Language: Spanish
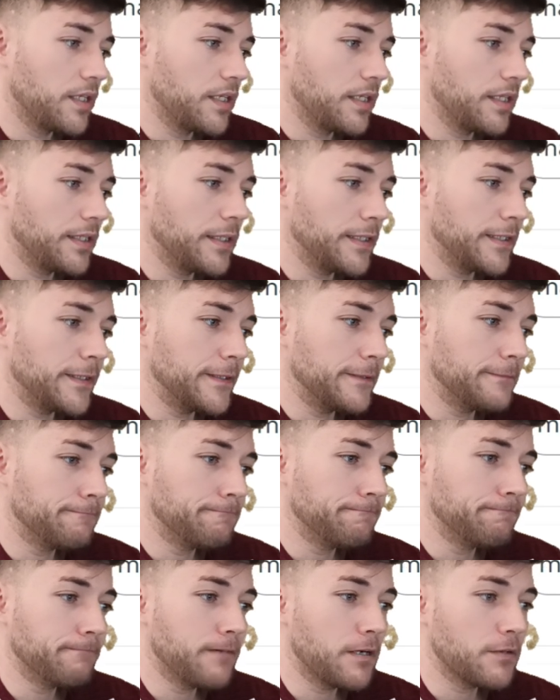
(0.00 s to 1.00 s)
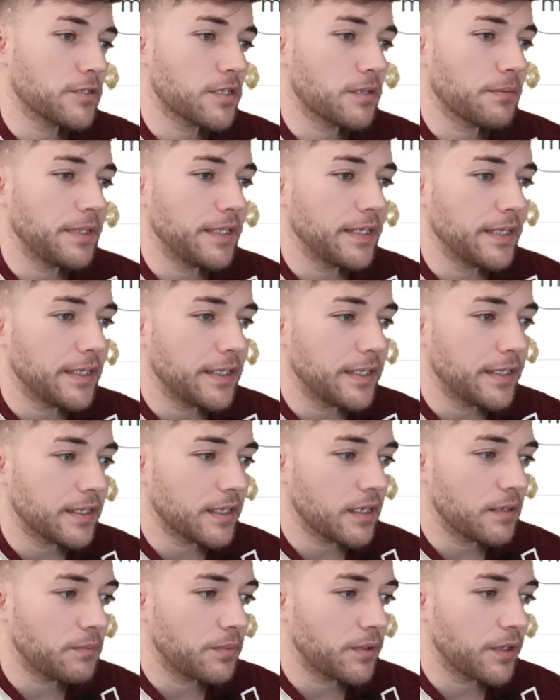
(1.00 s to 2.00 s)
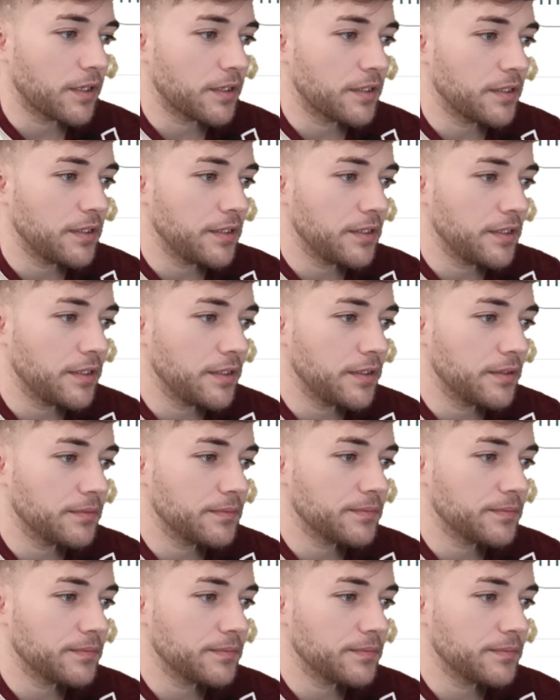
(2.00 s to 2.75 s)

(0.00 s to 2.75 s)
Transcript: Em, vamos a mirar qué hay por aquí.